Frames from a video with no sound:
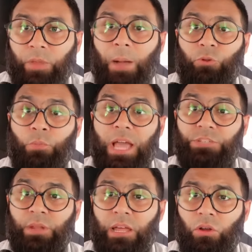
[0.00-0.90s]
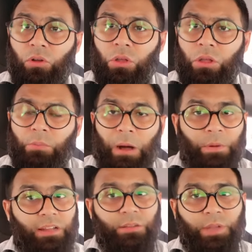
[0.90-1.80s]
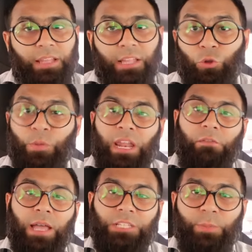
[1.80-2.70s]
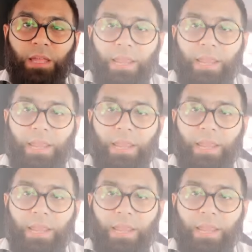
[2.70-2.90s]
आप तो मैच विनर हो बाबर आजम कहता तू मेरा वैश मिनर